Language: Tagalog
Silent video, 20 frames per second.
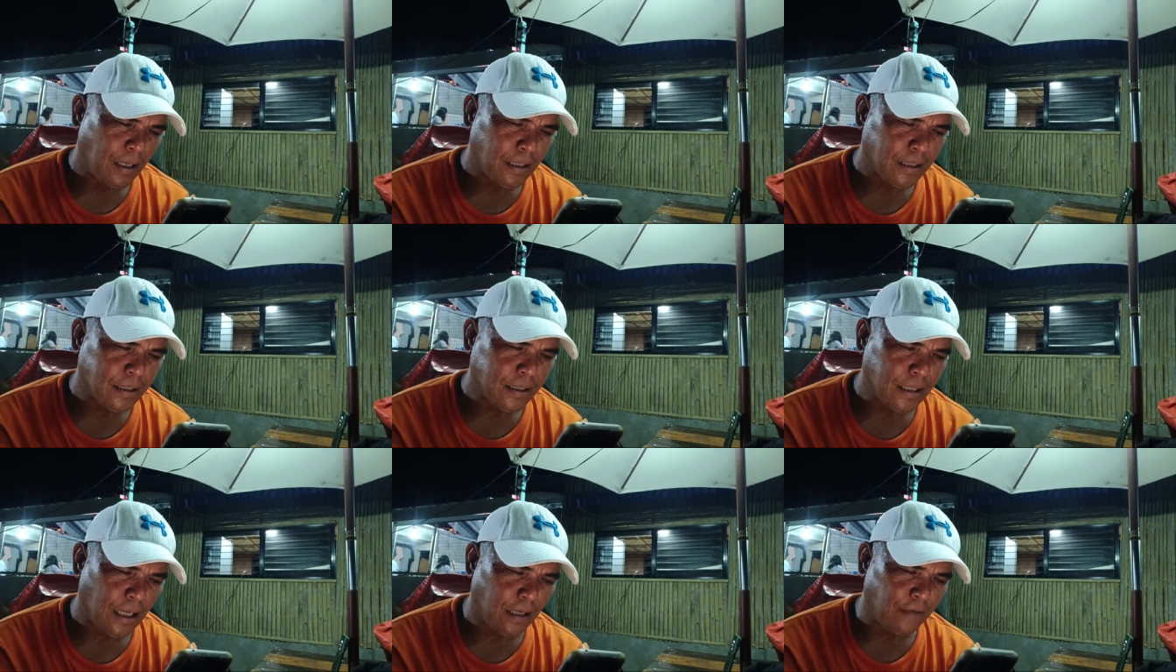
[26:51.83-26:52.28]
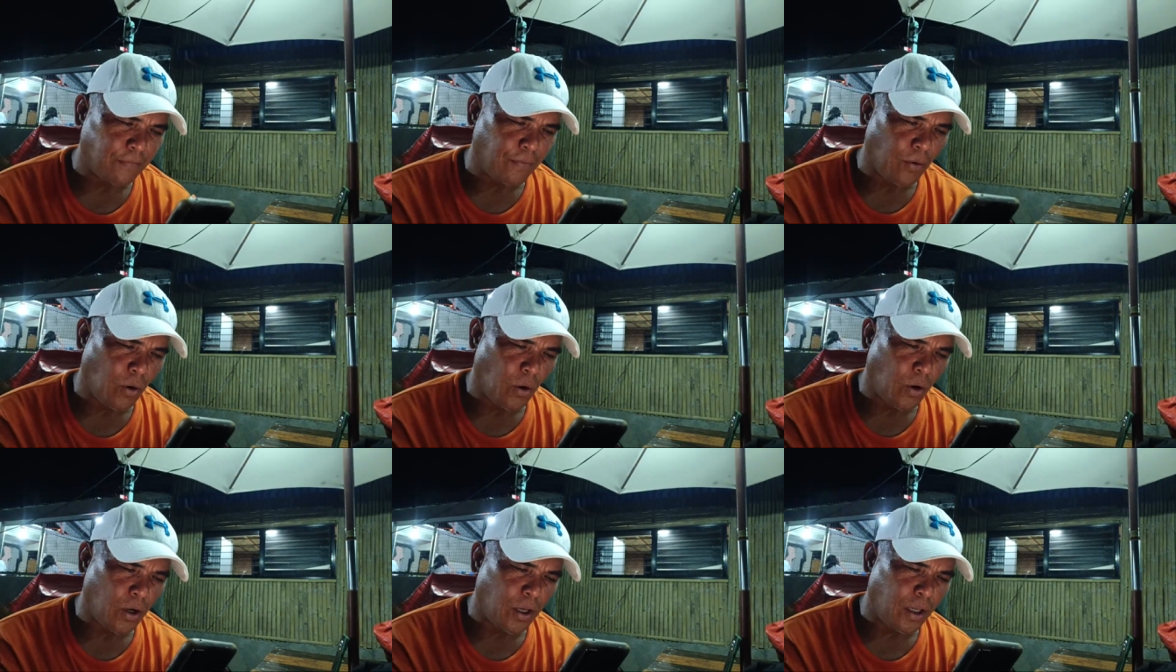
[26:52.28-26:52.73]
Sad oh,
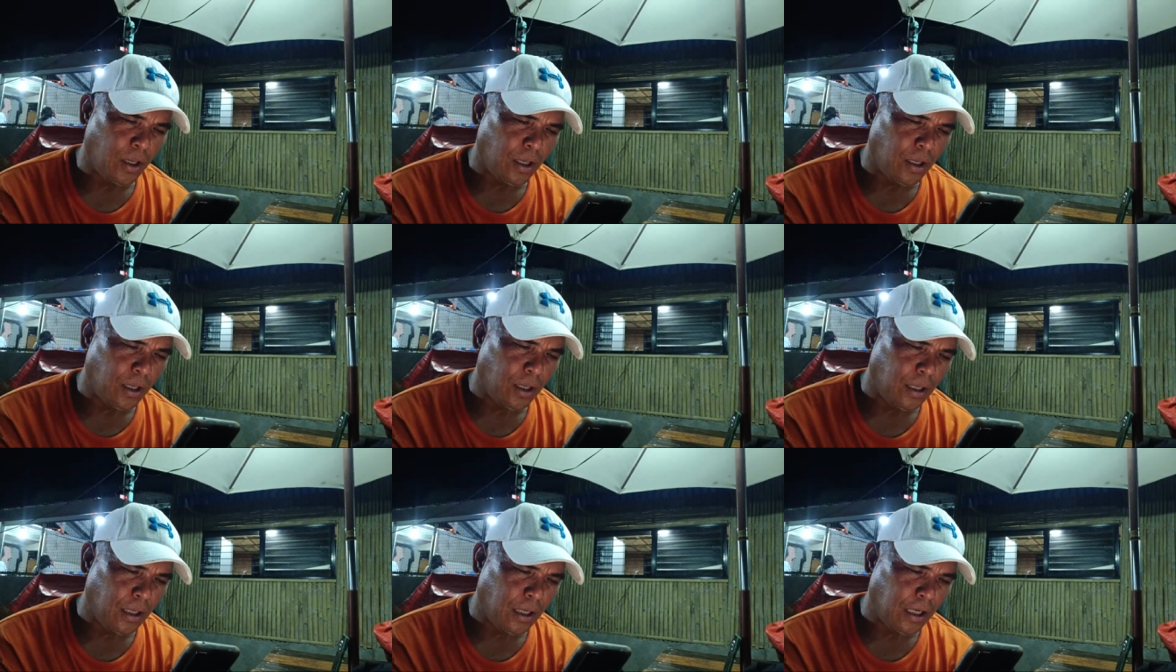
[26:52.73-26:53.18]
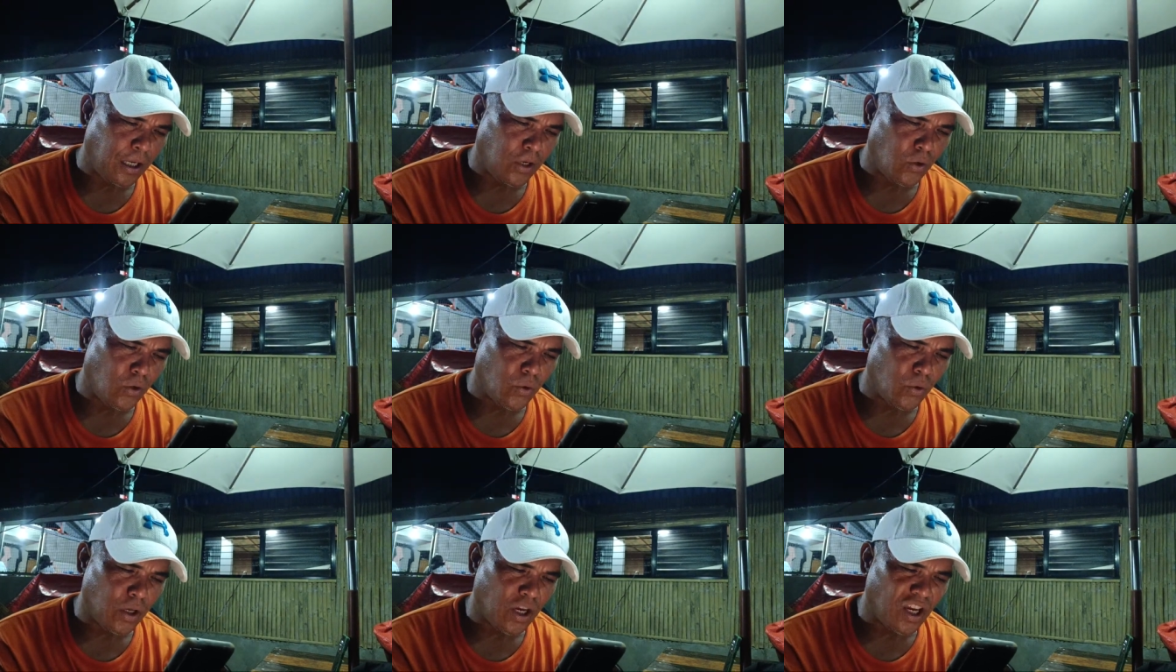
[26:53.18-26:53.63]
Boy
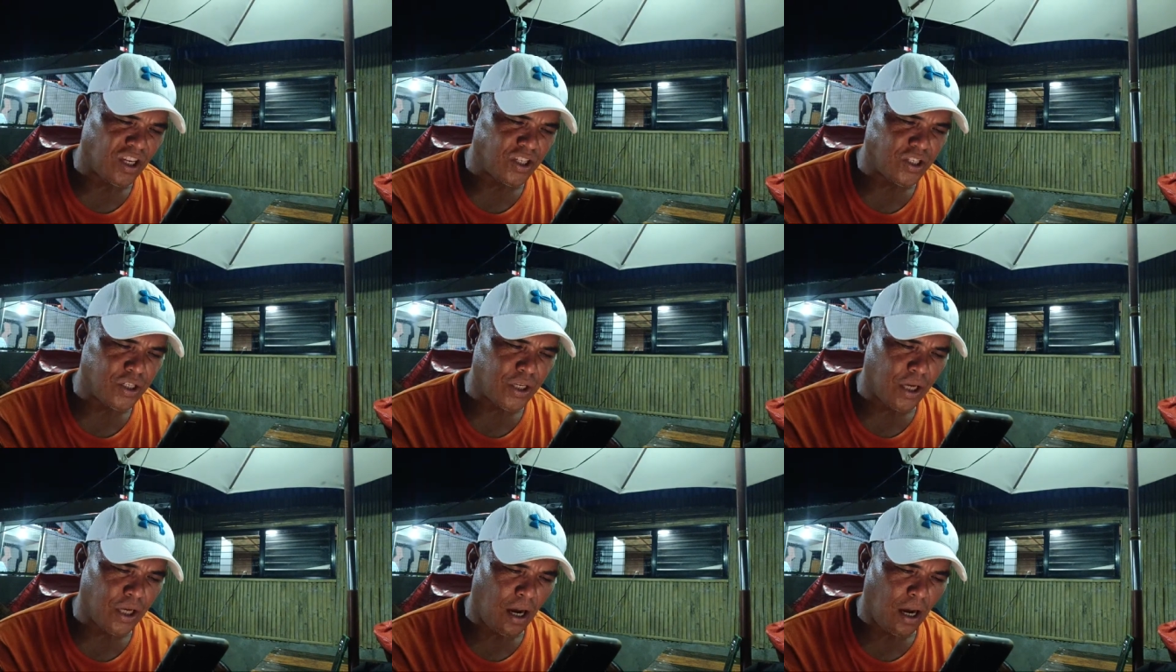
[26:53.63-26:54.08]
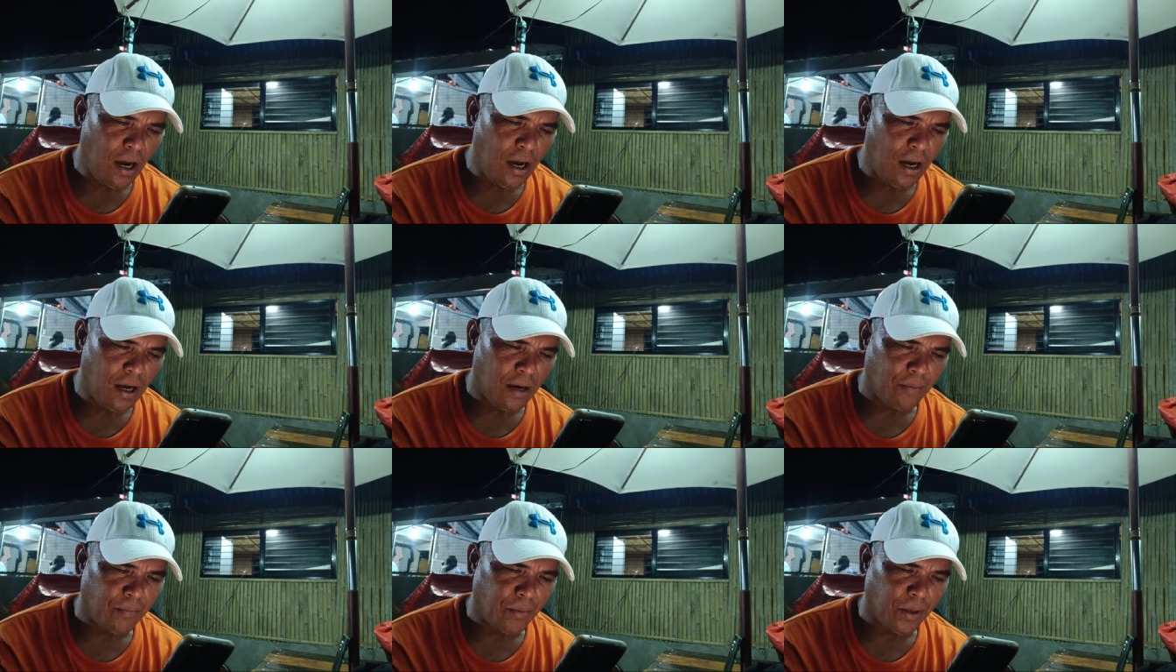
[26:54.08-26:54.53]

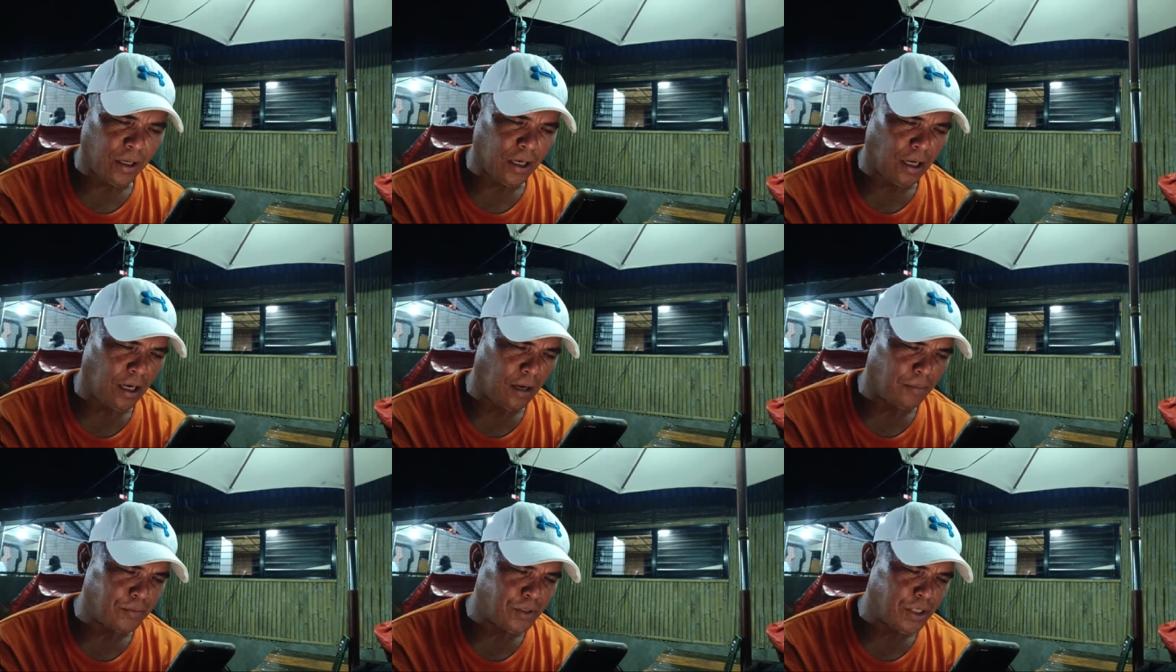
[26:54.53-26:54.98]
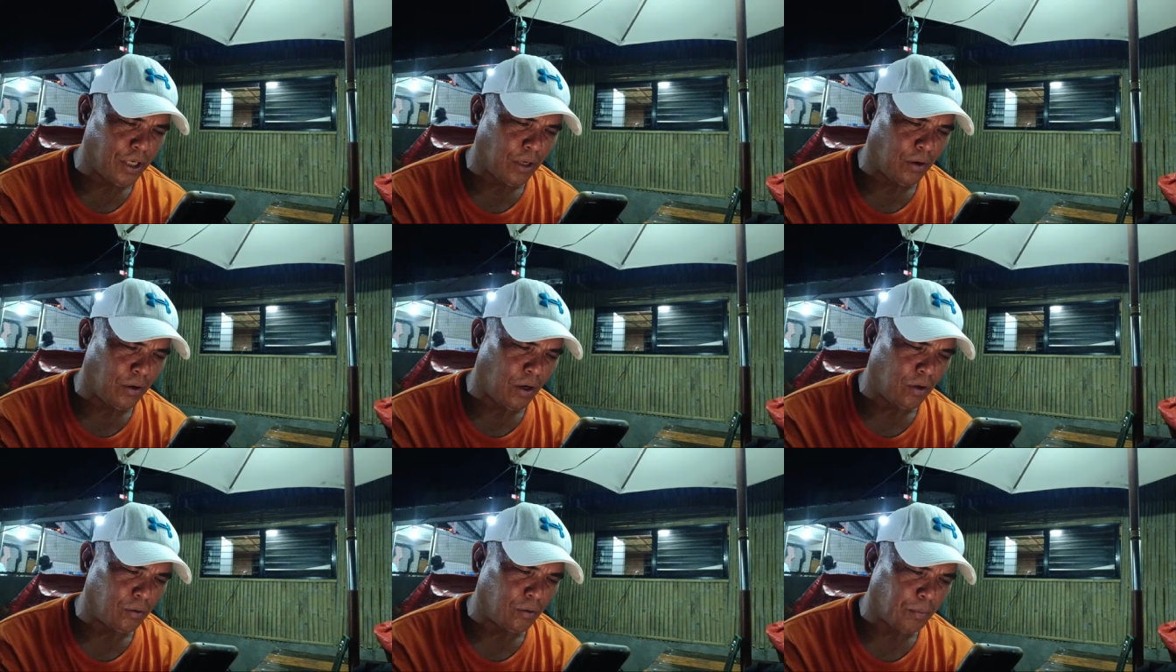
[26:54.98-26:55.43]
Inoyasya, Migalab
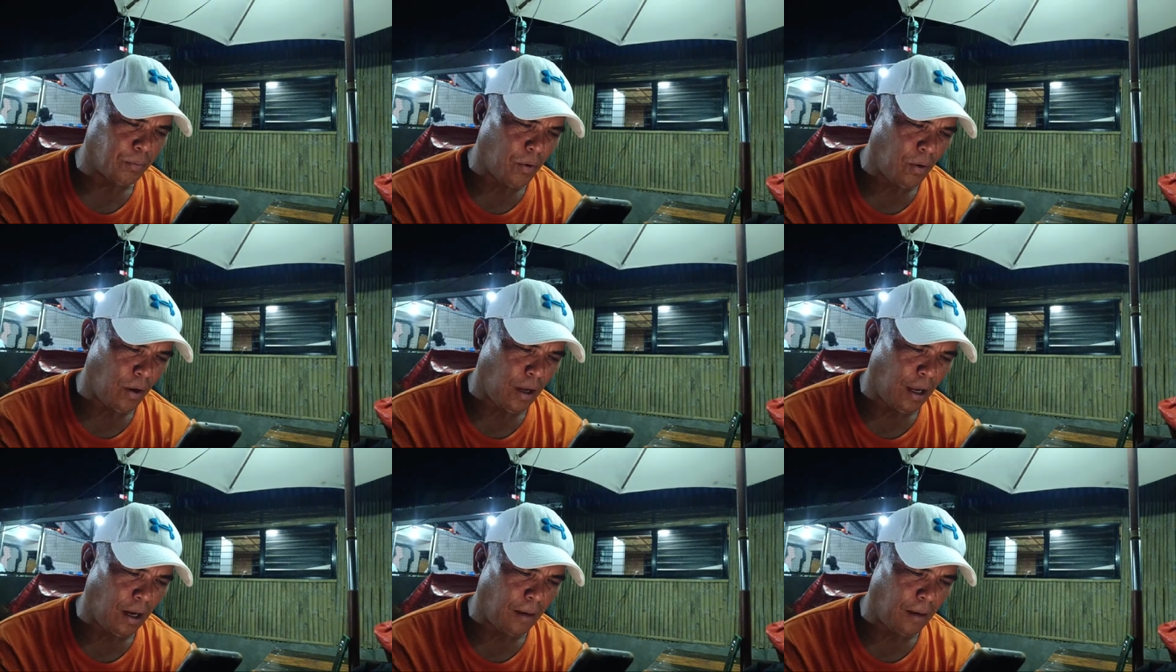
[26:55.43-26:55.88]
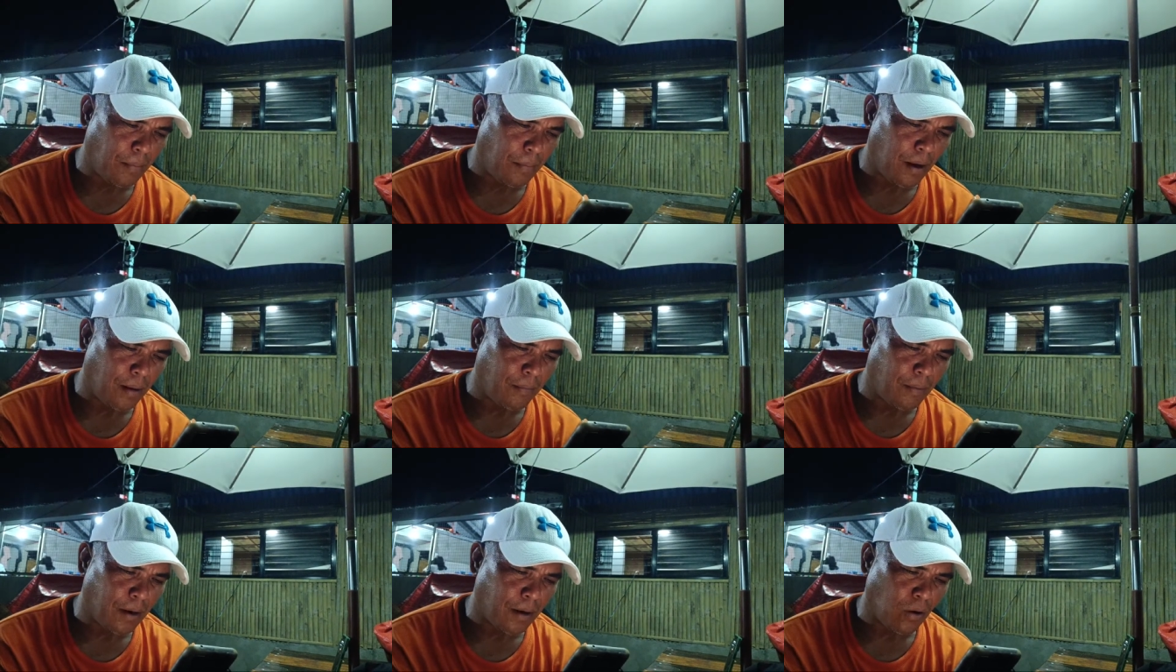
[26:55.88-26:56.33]
shoutout po,
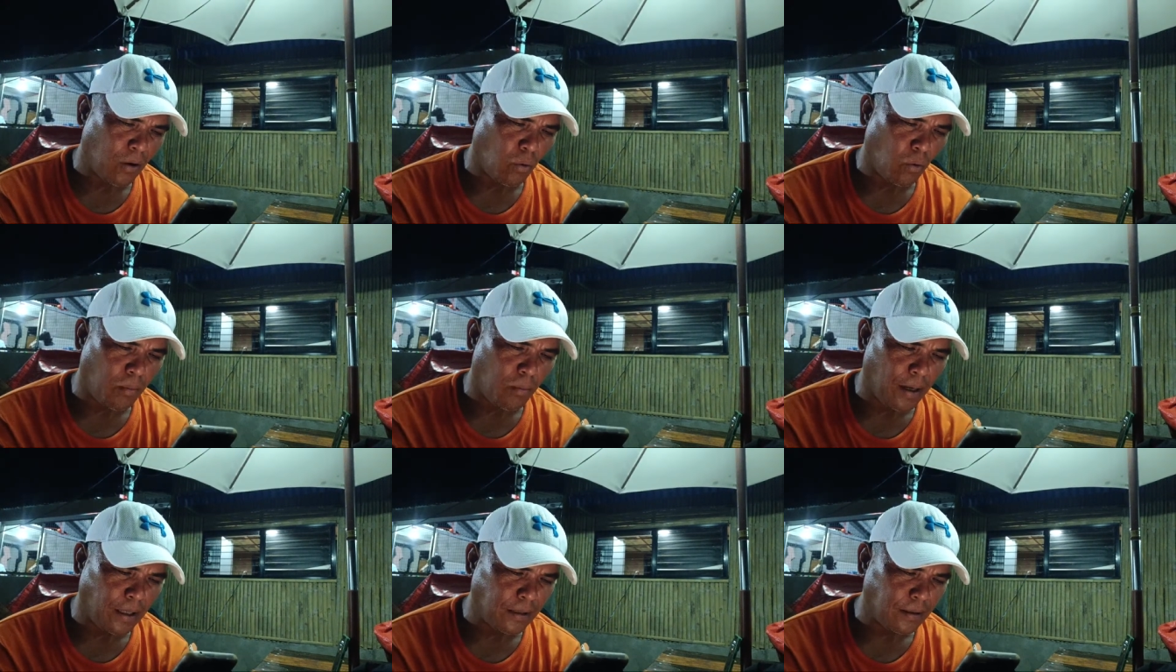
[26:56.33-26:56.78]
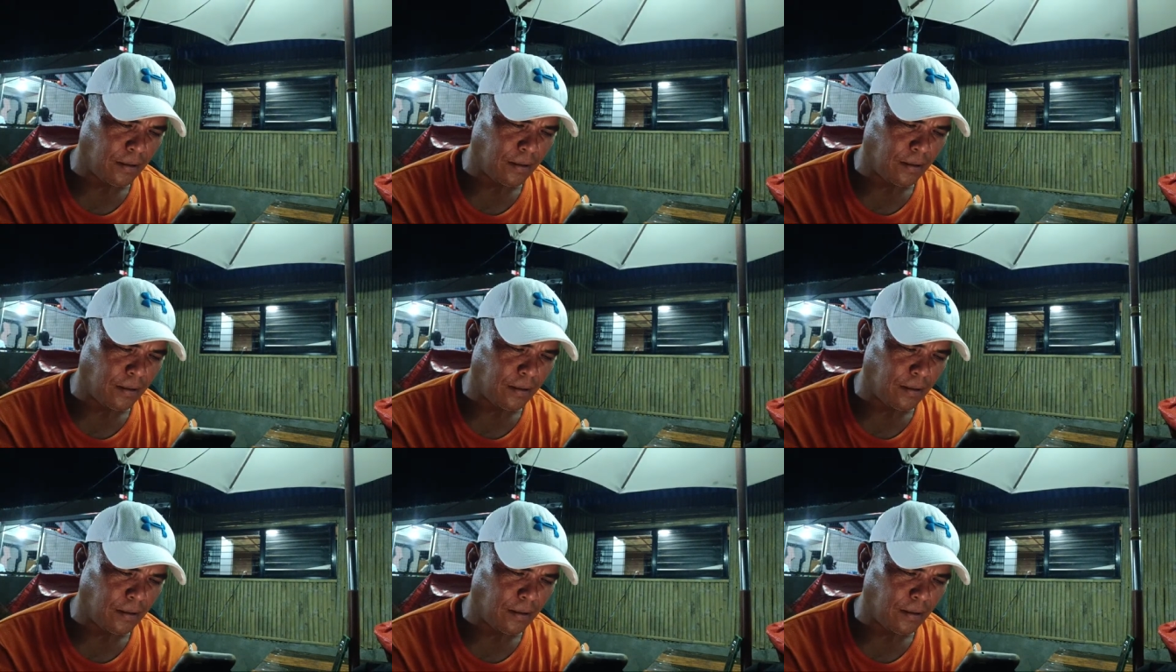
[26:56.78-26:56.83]
Elma Mangubat.